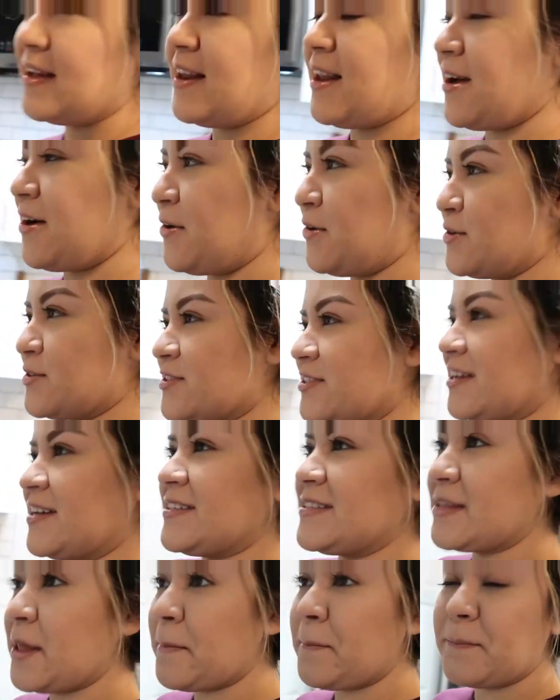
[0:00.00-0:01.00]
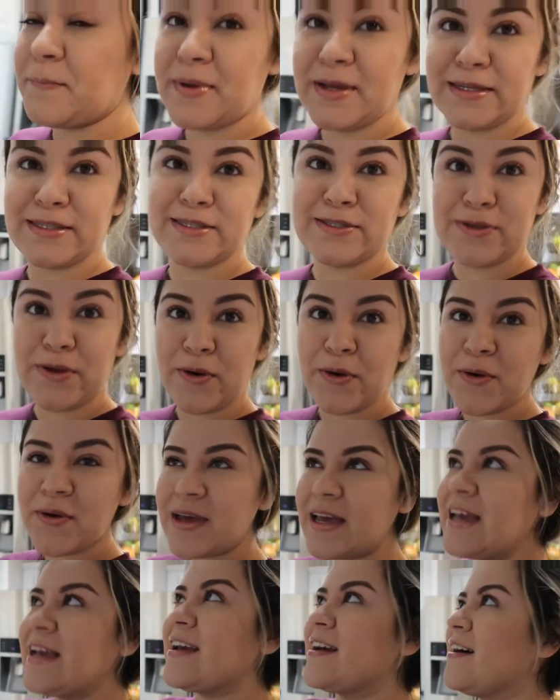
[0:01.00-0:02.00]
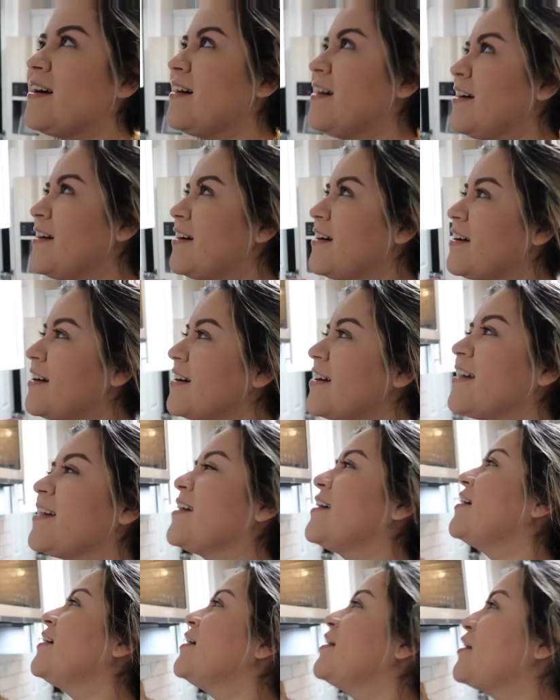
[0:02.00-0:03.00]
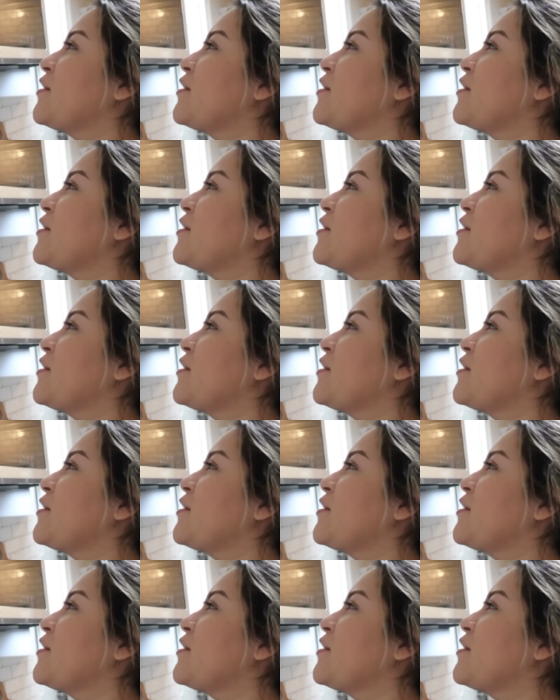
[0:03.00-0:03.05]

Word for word: que la cosa esta empezó y ¡ay!